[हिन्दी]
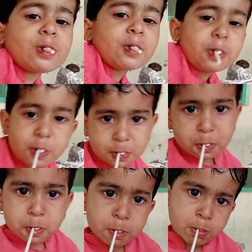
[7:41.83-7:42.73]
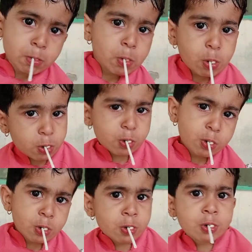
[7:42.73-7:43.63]
सब लोग देख रहे
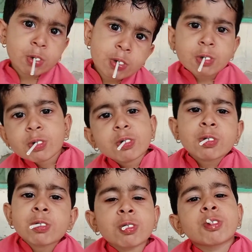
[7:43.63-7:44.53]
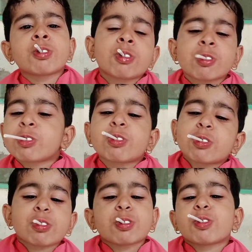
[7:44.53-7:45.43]
हैं मज़े से खा रही है
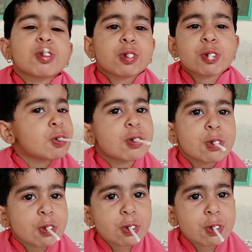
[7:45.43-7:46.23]
ढीट बन के